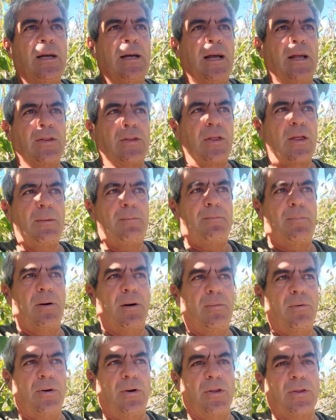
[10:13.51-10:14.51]
Entonces,
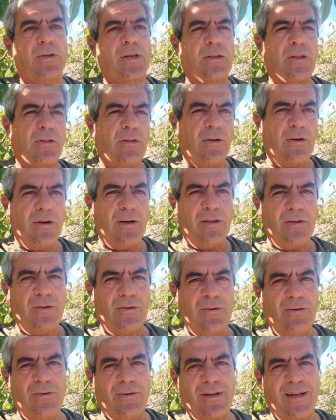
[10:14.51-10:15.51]
pues bueno, entre todos, esto